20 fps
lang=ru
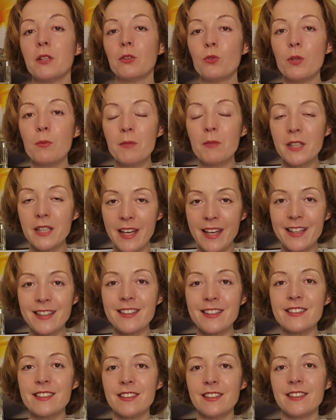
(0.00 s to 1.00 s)
но именно
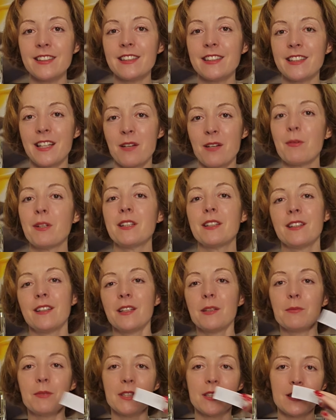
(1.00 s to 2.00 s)
это делает аромат
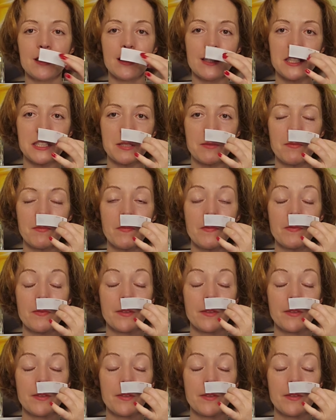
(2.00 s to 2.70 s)
таким интересным –